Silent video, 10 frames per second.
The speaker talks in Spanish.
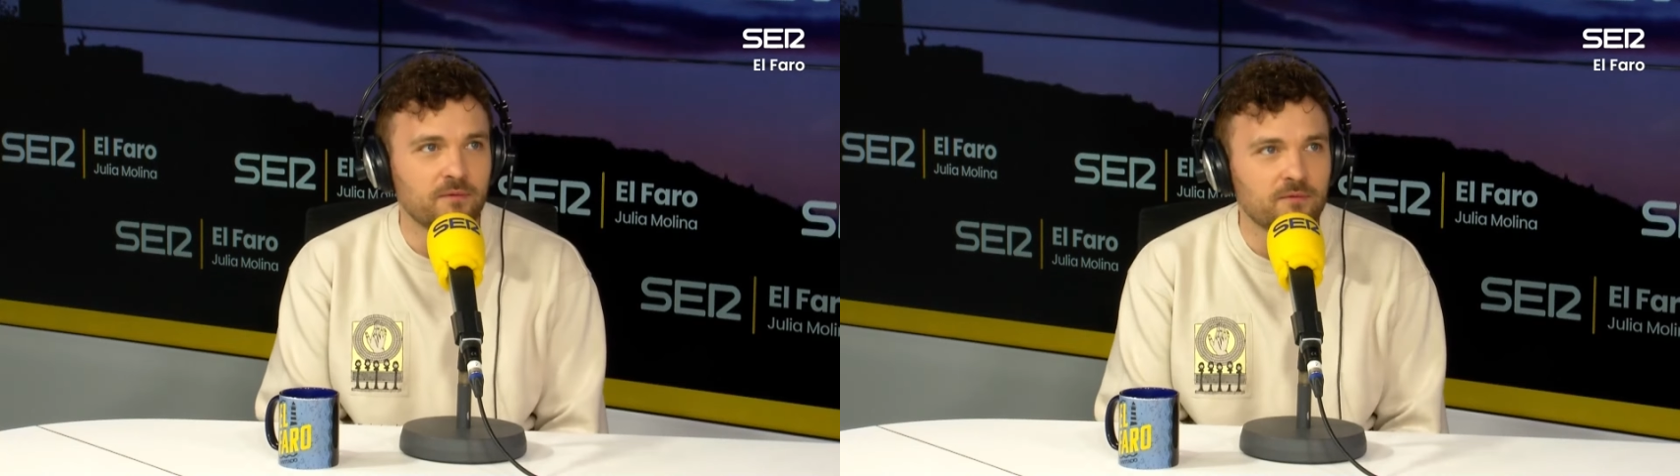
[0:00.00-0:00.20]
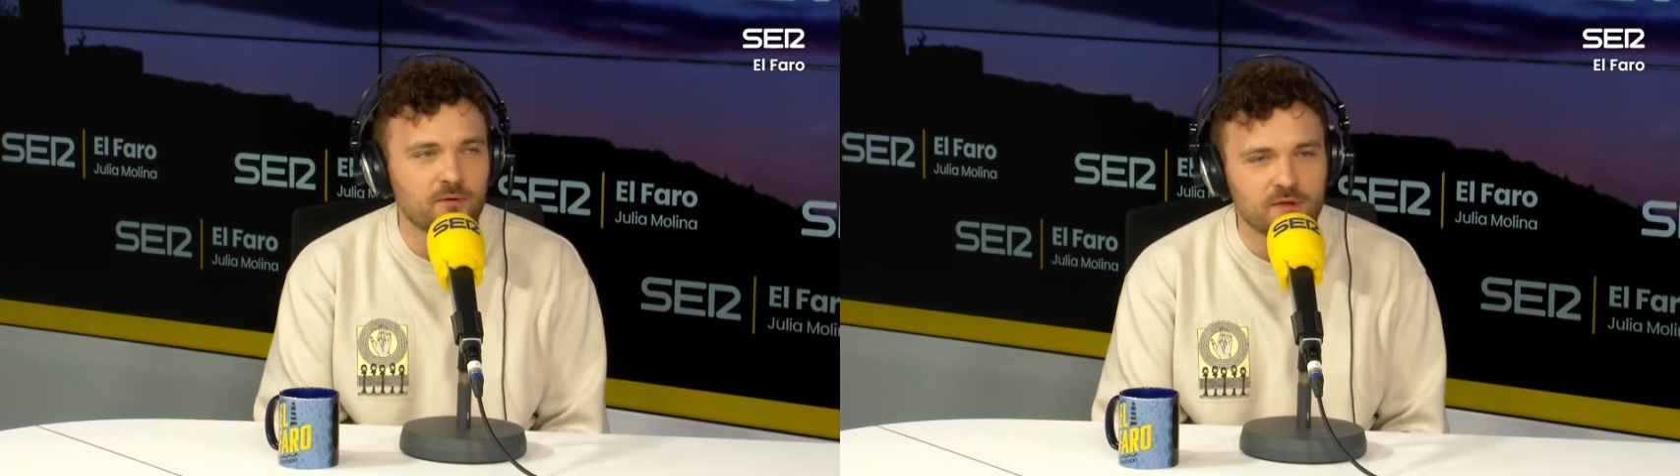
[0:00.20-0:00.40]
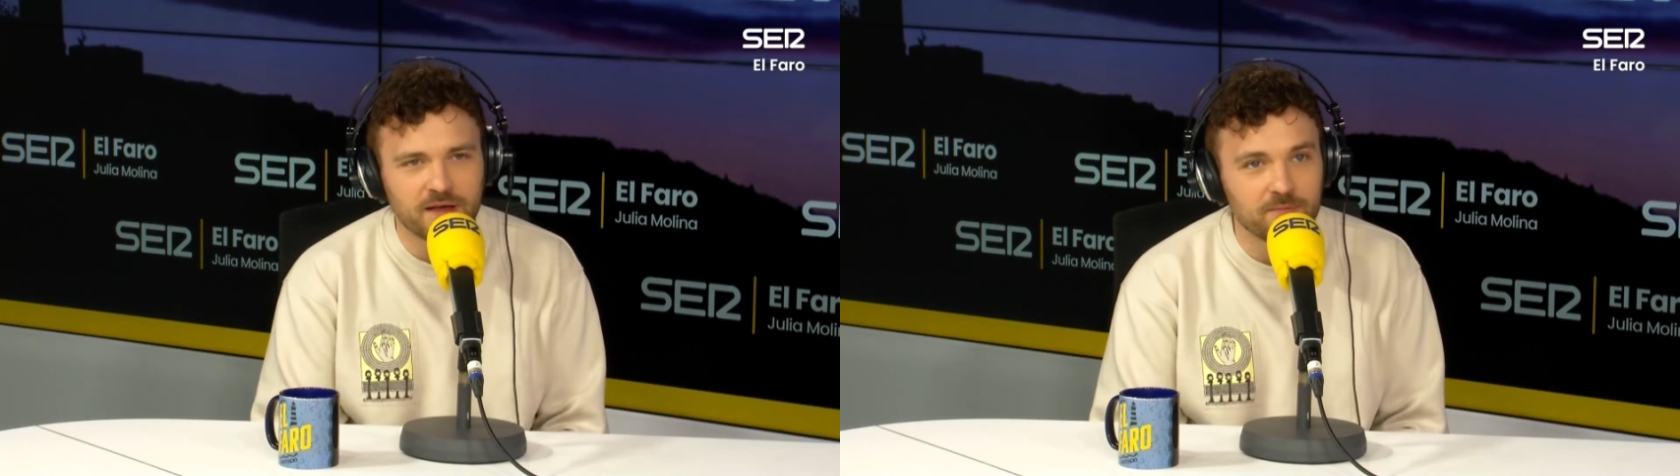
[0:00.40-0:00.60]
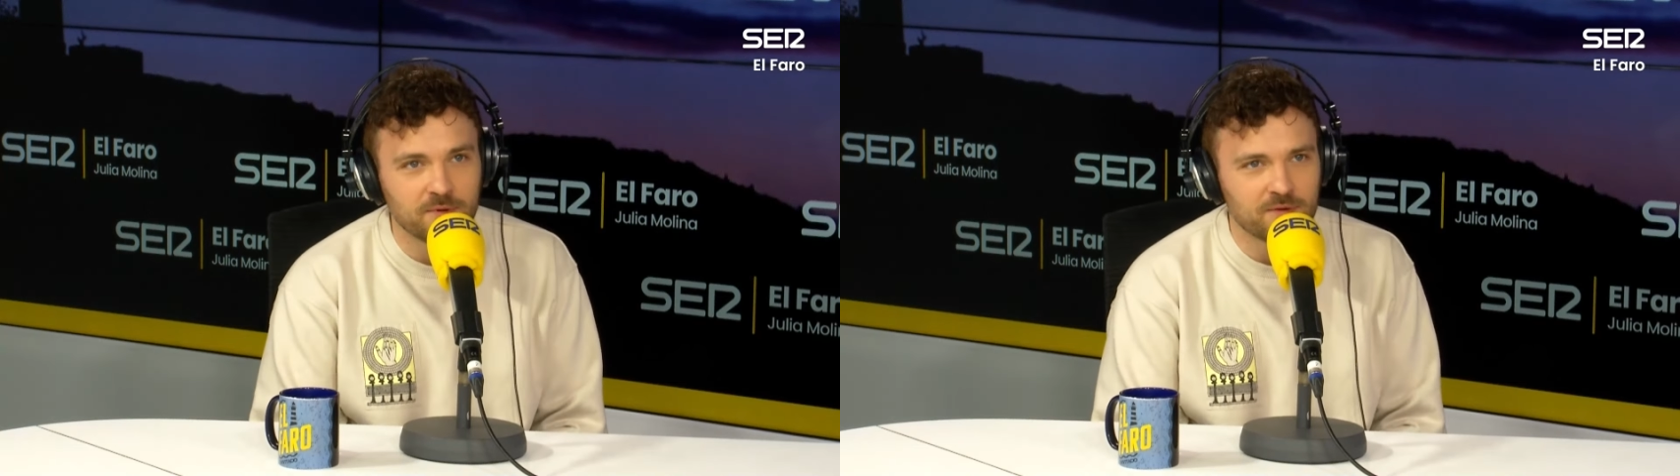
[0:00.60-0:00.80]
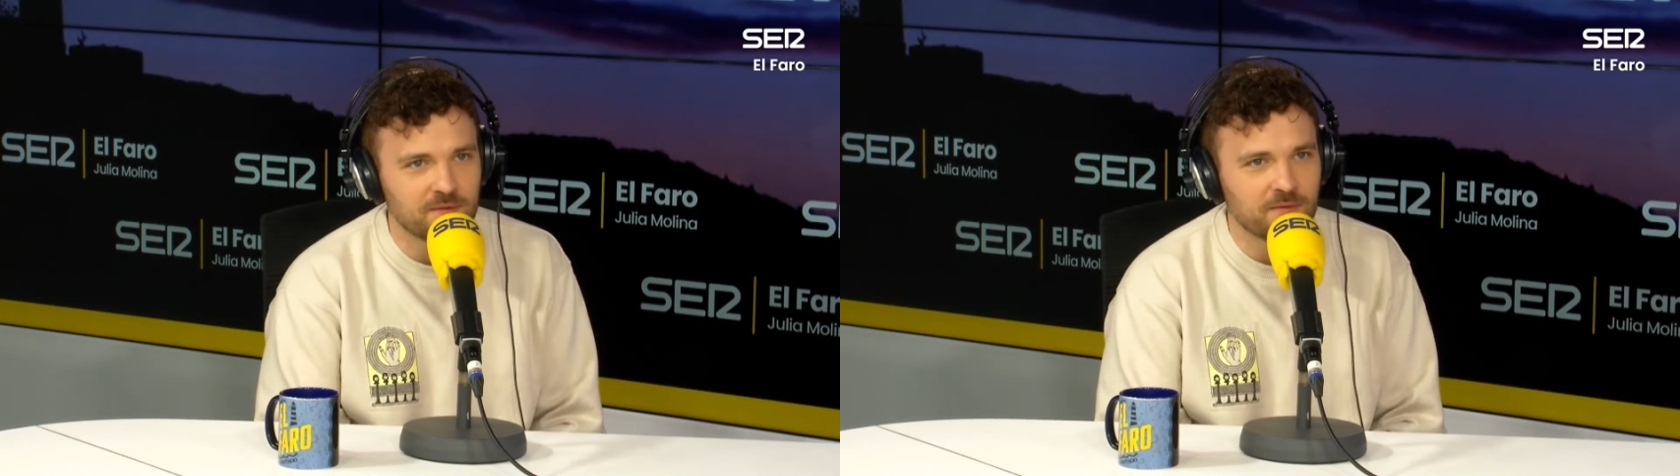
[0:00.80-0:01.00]
dos
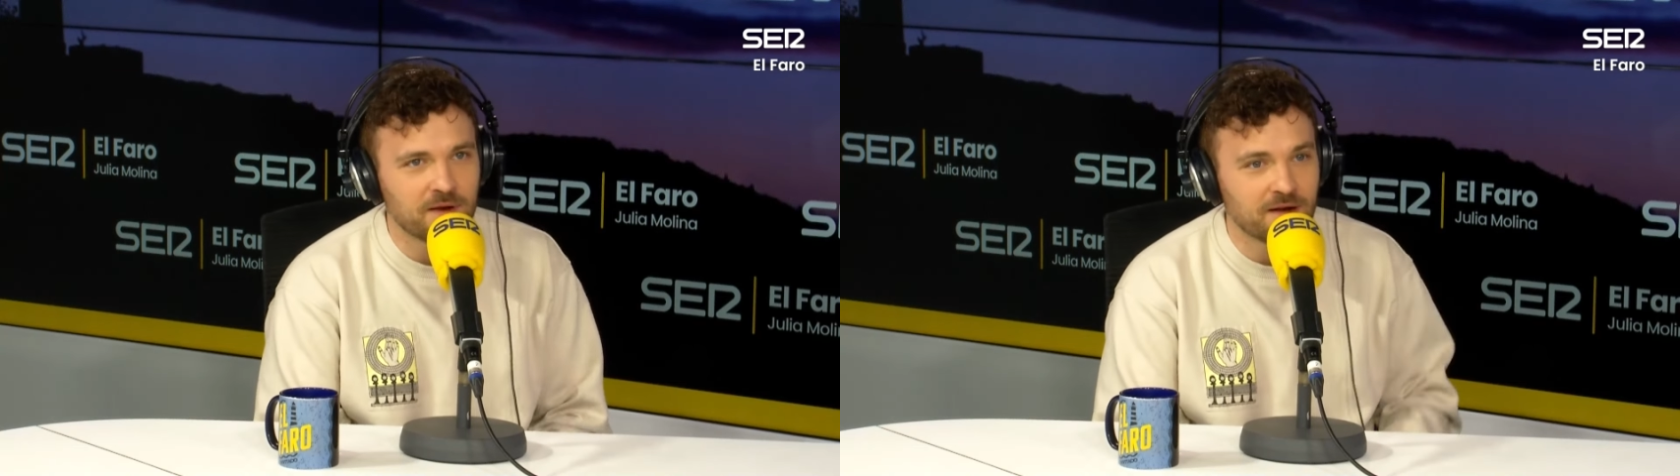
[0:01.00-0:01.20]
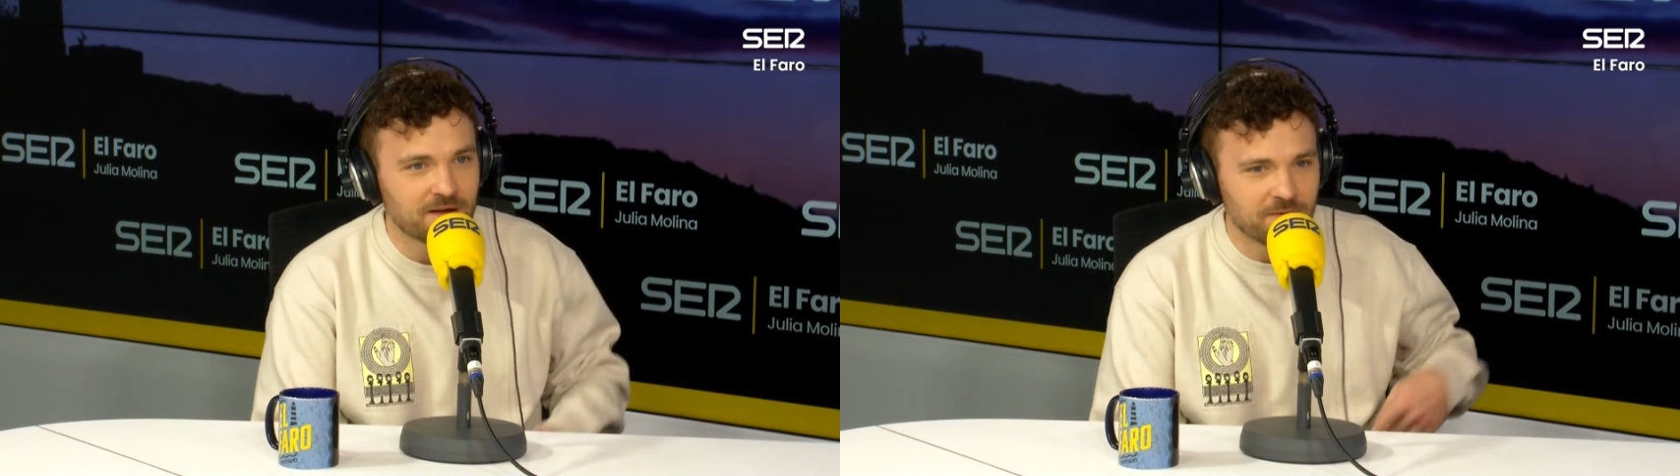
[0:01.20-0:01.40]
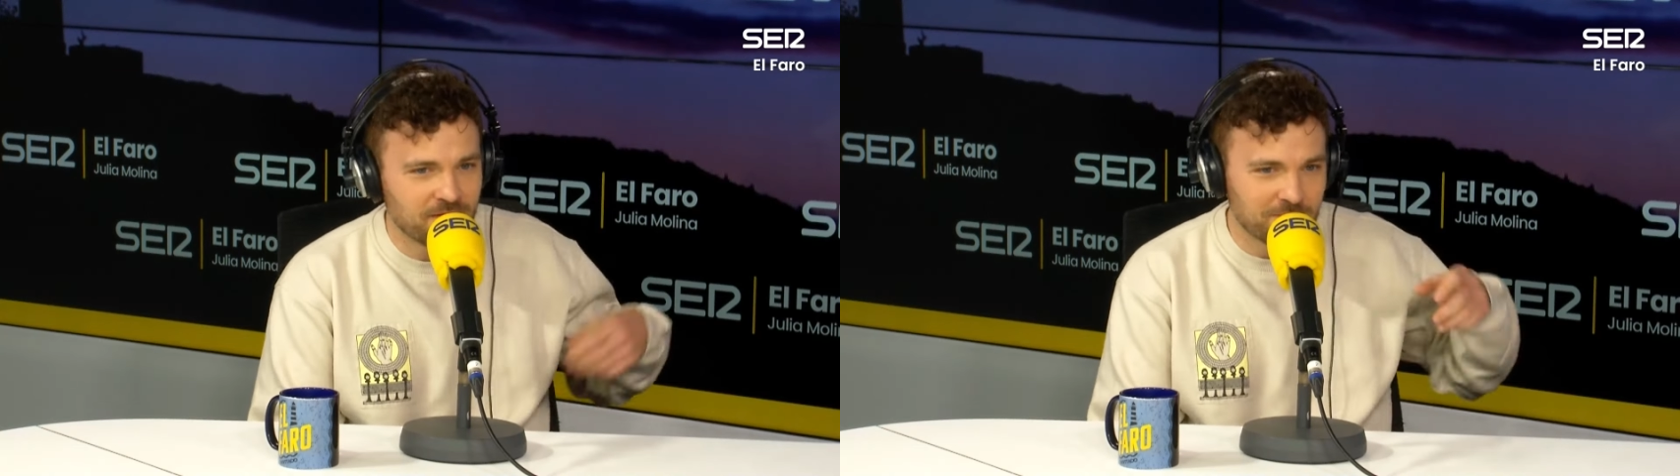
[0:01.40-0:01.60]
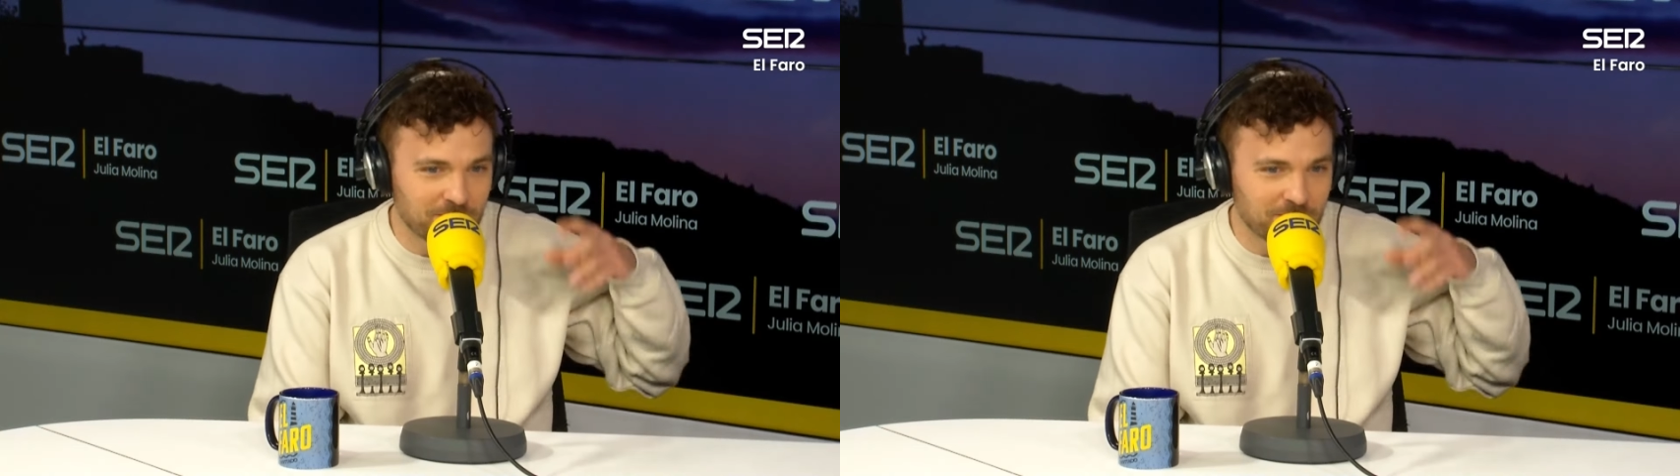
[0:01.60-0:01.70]
ejemplos que me vienen a la cabeza